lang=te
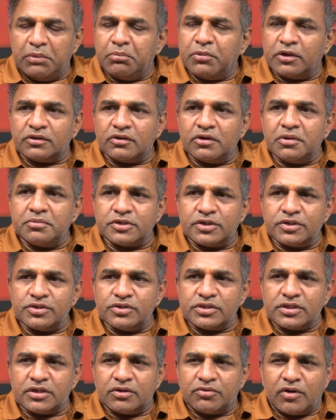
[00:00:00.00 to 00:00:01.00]
మొత్తం ఎపిసోడ్
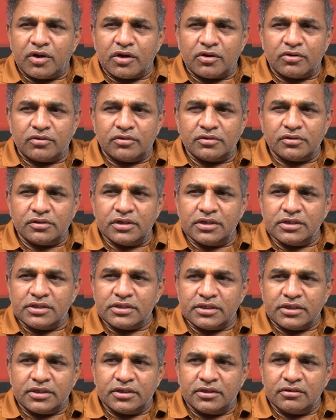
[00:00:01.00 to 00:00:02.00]
చూస్తే వారం రోజుల
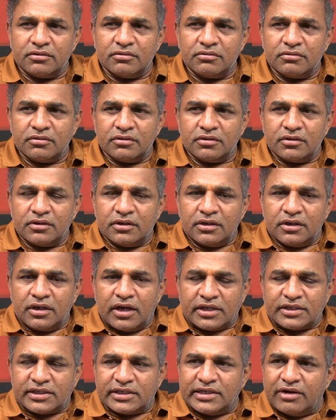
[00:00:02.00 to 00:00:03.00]
నుంచి
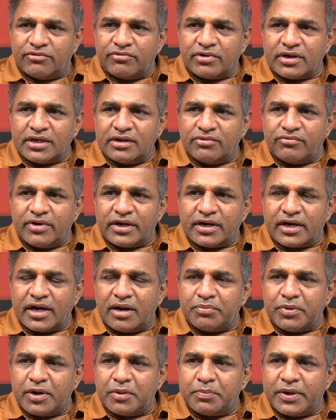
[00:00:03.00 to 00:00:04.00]
అసలు ఎవరు ఎవరు
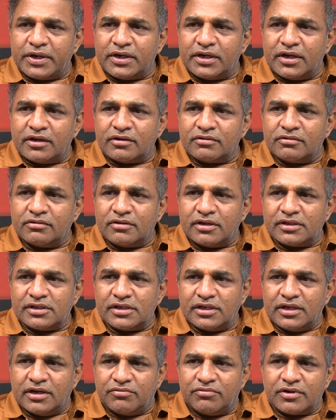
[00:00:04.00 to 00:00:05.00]
ట్రాప్లో పడ్డారు
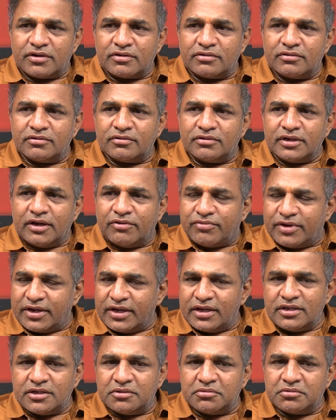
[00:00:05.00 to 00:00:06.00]
అసలు ఎవరు ఎవరు
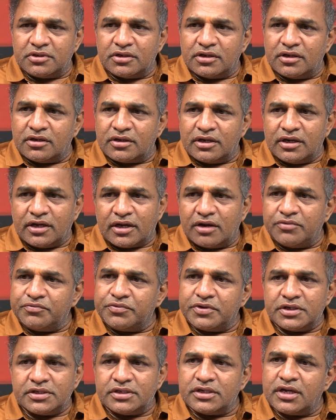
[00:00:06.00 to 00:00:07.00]
ఏం చెబుతున్నారు అనే
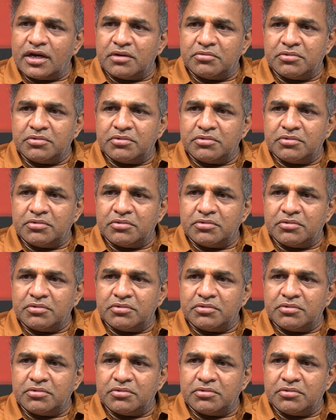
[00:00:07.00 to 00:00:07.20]
కన్ఫ్యూజన్ చాలా